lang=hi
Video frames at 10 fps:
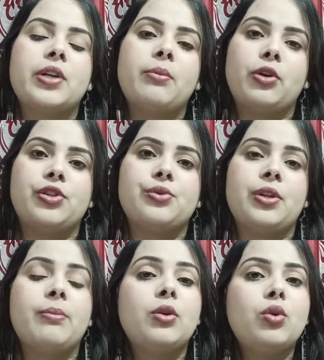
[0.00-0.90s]
ना बहुत
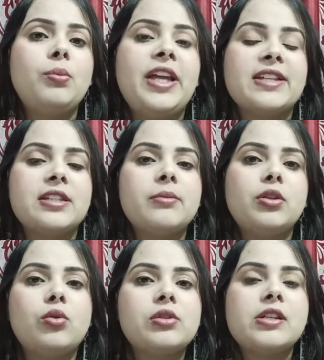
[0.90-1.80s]
हैं बिल्कुल कि ऐसे
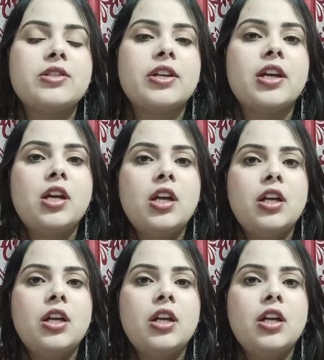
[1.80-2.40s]
ना फोर्स लीजिए